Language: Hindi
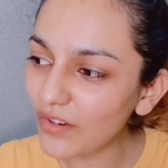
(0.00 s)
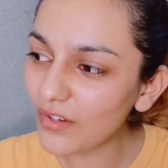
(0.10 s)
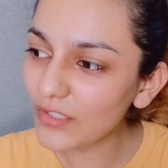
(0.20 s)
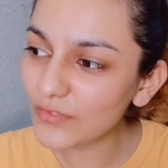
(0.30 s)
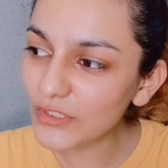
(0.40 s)

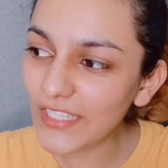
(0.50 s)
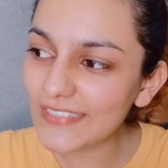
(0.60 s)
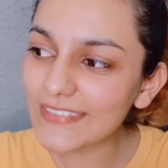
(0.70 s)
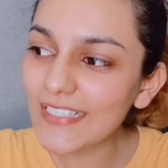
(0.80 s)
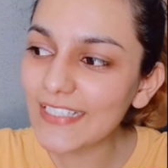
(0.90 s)
और वो
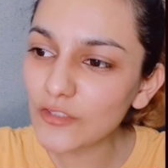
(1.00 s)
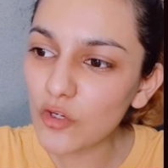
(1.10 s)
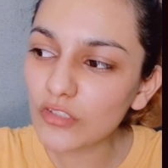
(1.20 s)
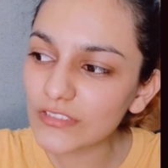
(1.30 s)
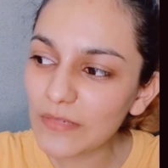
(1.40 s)
देखती है कि दो
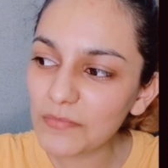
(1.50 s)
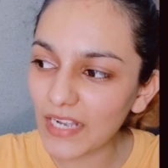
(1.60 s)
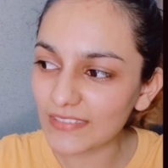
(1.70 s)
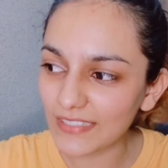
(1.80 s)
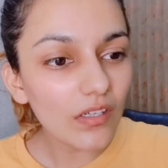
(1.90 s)
कुत्ते
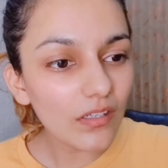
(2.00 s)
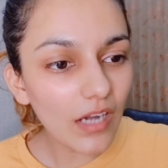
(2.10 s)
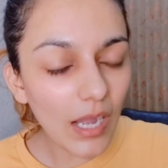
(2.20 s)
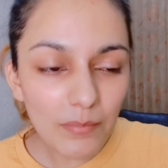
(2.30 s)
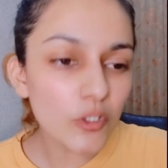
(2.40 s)
भाग रहे हैं
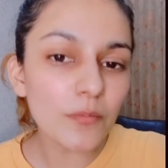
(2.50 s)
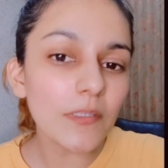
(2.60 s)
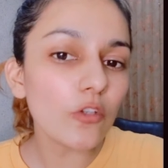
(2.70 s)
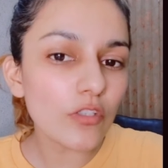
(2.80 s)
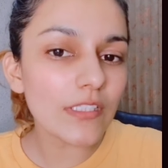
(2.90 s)
अब उसमें
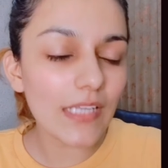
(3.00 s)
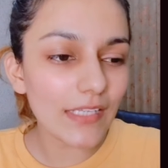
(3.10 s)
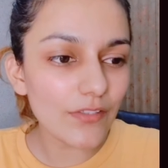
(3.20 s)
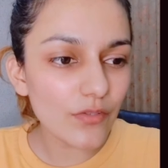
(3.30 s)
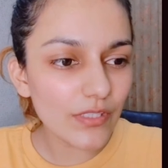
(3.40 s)
दो
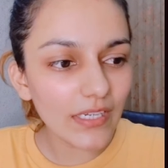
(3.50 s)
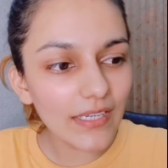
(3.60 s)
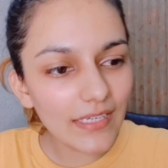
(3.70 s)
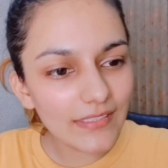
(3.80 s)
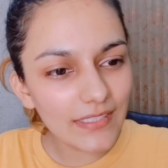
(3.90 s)
सिनेरियोज हैं
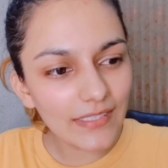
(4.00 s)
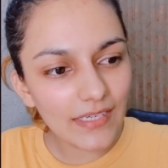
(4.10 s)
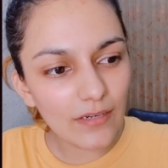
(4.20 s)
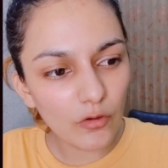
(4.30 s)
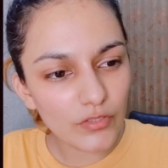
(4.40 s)
एक ये
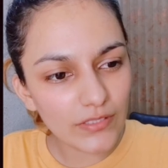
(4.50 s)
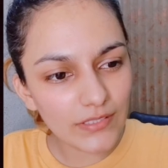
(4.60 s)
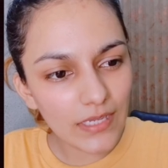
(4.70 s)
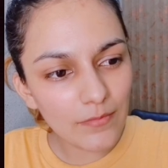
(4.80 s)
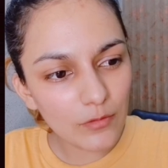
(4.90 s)
कि हो सकता
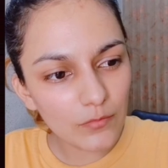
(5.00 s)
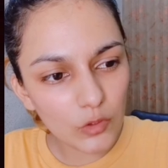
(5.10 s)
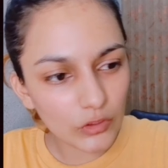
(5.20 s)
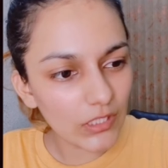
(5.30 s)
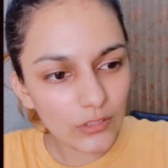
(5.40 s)
है
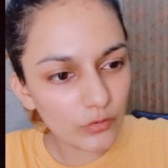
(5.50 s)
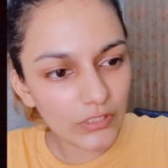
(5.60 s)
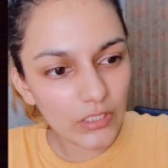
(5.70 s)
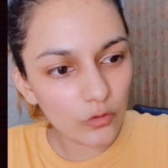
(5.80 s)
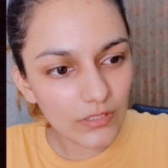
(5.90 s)
कुत्ता
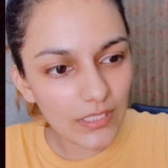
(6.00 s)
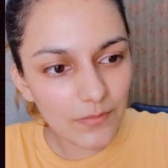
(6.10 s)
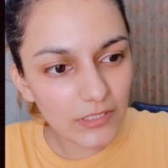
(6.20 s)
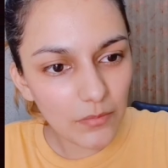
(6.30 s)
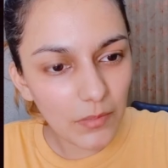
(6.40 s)
दूसरे कुत्ते के
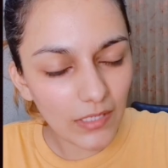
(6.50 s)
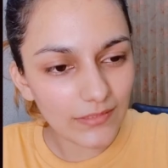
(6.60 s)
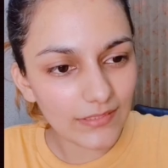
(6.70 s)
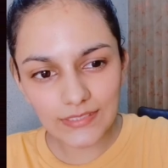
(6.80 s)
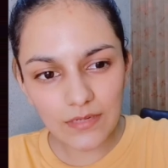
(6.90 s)
पीछे भाग
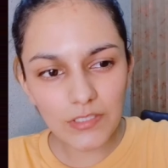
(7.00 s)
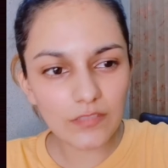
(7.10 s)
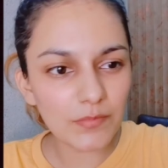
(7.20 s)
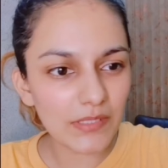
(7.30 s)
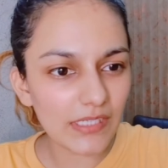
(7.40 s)
रहा था हम
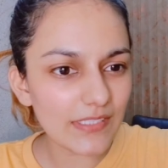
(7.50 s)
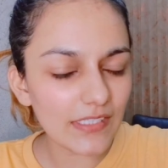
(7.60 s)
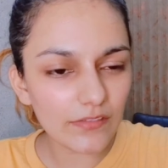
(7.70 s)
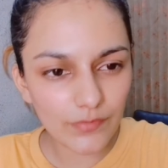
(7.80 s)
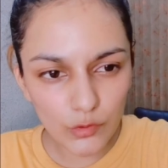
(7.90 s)
अगर बिल्ली
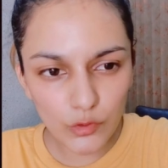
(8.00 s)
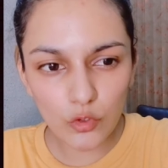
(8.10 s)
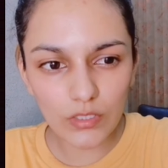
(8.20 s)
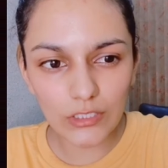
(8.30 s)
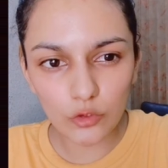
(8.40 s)
से
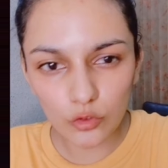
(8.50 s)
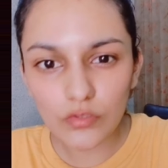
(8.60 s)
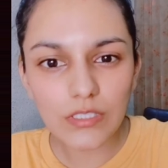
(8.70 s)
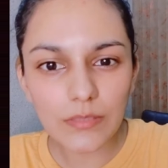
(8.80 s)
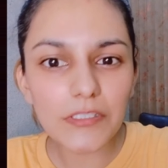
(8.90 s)
कंफ्यूज होकर
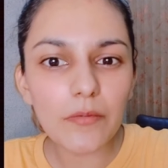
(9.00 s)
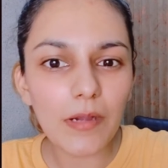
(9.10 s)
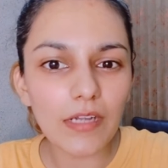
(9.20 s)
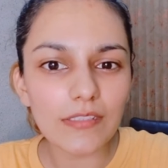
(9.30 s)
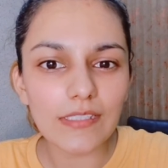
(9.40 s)
दोनों उसके
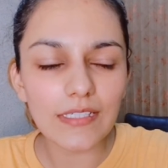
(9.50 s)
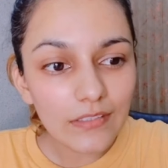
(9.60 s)
पीछे भागने